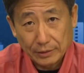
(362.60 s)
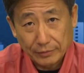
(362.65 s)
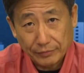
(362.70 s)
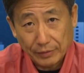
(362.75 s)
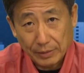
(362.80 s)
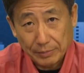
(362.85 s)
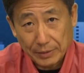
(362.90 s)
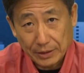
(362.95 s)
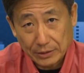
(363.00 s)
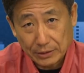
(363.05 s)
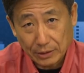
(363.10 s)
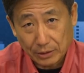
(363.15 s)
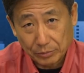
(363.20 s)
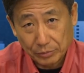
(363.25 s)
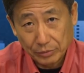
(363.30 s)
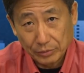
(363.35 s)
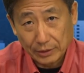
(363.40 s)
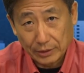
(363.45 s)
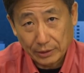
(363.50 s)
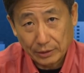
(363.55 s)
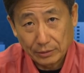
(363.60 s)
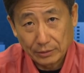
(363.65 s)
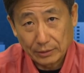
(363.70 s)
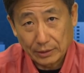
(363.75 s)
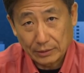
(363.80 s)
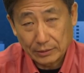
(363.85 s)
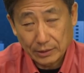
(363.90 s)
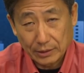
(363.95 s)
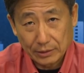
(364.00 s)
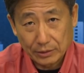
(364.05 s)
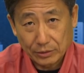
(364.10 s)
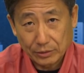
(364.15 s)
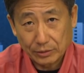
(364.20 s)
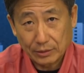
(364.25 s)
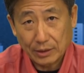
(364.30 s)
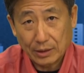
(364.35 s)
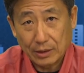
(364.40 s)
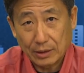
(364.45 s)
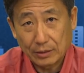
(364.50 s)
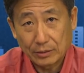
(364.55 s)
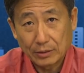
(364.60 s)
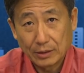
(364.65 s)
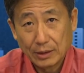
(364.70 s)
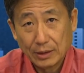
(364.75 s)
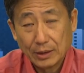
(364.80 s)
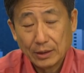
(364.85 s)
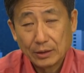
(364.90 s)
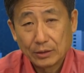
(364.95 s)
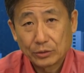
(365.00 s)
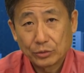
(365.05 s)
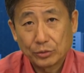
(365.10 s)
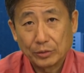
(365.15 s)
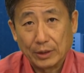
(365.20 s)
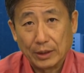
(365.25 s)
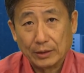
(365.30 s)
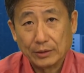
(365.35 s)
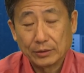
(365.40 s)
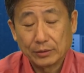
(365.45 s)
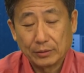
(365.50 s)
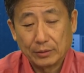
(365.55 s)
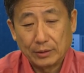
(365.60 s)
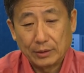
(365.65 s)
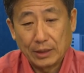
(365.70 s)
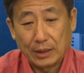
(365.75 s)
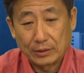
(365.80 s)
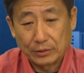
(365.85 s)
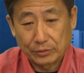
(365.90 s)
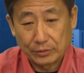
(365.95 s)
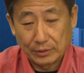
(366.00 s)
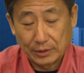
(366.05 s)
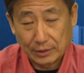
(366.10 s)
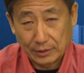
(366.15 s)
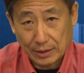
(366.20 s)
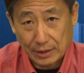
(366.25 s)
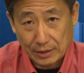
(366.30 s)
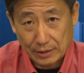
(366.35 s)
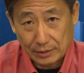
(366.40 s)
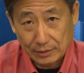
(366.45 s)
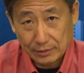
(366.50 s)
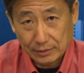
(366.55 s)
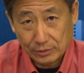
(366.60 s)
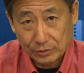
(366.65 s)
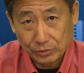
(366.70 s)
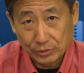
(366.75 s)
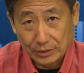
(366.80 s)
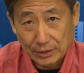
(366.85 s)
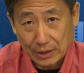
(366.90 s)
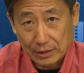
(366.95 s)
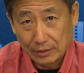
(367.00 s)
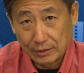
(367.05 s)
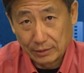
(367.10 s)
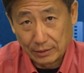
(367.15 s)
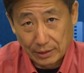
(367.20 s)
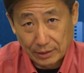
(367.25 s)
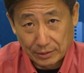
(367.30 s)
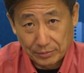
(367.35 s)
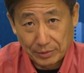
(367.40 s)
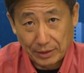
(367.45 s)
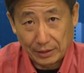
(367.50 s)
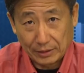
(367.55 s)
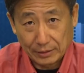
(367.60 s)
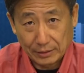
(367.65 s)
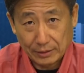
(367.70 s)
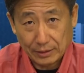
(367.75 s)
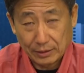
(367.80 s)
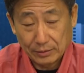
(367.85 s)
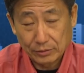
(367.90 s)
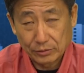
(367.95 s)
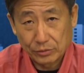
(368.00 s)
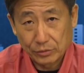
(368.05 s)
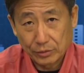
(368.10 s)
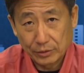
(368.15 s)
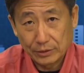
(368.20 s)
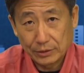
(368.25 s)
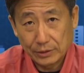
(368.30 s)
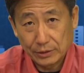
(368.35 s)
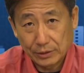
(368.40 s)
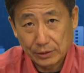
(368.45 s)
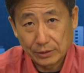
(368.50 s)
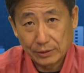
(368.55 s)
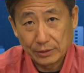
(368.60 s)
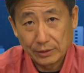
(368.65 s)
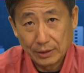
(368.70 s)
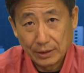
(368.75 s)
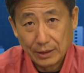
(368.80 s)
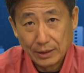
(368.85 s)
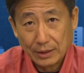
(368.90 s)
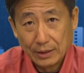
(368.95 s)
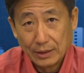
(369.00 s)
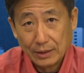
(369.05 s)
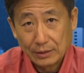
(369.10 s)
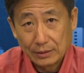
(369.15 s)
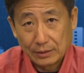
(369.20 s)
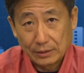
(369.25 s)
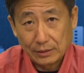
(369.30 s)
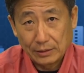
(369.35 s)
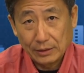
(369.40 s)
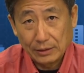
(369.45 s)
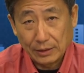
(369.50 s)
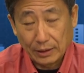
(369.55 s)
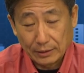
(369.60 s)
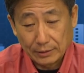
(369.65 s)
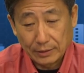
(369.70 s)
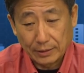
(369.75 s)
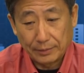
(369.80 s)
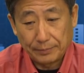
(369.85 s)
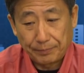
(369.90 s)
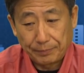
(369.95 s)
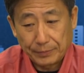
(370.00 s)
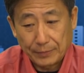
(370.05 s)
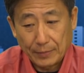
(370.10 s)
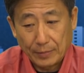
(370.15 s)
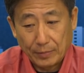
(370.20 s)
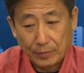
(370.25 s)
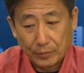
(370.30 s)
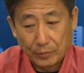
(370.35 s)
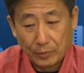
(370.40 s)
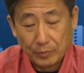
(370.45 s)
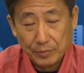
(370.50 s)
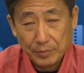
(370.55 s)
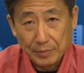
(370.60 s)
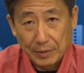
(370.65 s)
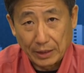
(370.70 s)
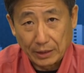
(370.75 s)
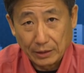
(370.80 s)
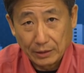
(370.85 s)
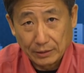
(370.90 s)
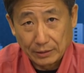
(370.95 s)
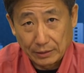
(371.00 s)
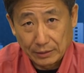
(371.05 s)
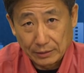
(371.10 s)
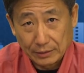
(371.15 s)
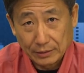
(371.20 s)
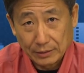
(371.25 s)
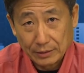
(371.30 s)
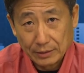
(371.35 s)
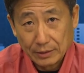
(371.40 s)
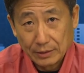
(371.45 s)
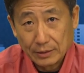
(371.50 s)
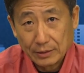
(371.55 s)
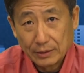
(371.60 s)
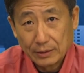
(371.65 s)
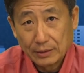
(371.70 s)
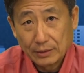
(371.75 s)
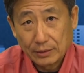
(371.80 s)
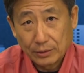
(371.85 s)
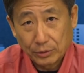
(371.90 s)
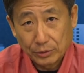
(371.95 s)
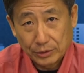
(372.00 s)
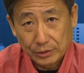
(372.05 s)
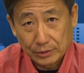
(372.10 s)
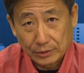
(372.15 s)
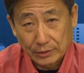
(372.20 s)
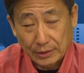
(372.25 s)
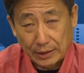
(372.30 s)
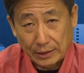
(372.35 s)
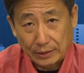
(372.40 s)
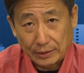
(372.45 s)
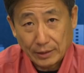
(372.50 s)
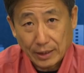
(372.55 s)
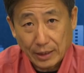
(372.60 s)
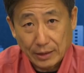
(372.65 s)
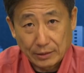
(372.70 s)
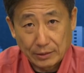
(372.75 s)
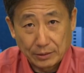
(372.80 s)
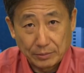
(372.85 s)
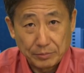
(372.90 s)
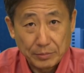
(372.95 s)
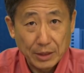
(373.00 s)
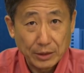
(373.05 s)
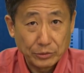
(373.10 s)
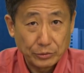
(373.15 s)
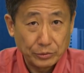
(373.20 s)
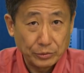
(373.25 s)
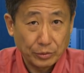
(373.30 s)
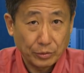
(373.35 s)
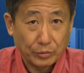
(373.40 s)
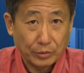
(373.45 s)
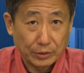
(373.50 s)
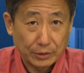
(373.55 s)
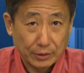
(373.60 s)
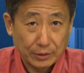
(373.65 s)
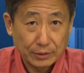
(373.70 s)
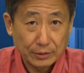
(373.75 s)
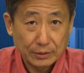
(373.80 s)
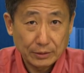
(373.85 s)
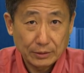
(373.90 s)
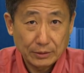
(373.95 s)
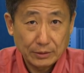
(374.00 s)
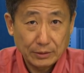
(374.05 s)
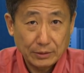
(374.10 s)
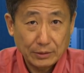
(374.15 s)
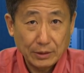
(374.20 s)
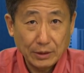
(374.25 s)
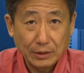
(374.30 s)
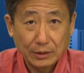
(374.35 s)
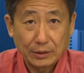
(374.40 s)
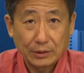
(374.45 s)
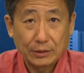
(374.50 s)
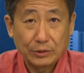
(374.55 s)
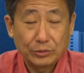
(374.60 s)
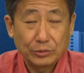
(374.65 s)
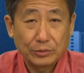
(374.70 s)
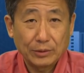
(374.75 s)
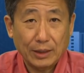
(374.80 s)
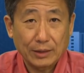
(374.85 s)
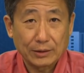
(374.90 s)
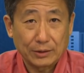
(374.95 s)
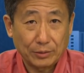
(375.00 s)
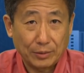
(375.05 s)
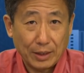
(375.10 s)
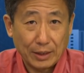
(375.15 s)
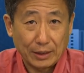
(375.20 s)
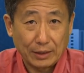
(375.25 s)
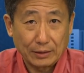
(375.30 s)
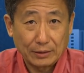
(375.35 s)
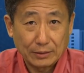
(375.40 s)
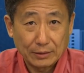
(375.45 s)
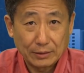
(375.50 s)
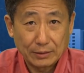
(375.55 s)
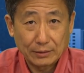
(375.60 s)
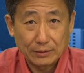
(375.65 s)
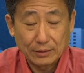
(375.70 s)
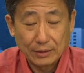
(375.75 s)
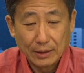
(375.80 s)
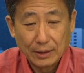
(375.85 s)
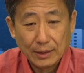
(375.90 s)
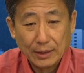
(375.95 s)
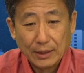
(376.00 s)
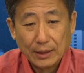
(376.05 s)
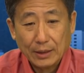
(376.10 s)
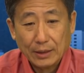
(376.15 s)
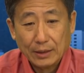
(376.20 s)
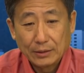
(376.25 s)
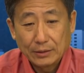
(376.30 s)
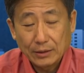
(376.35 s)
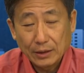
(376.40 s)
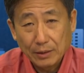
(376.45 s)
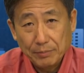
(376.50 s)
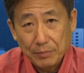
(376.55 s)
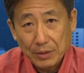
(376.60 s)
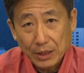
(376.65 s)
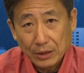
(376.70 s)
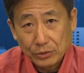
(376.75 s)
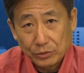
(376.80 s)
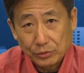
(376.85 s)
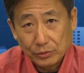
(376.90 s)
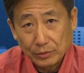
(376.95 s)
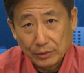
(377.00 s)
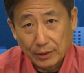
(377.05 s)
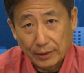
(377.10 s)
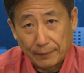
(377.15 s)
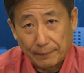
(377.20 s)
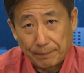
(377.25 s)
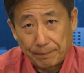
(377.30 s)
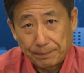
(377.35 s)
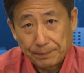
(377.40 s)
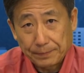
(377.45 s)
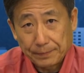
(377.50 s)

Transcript: 你放慢脚步了。以后呢，这个时候他突然就亮出了他作家的那一面啊，他就说：“其实仔细想想，我们每一个人都是在戴着面具活着，这个是一句大实话呀。”嗯，对。这个面具呢，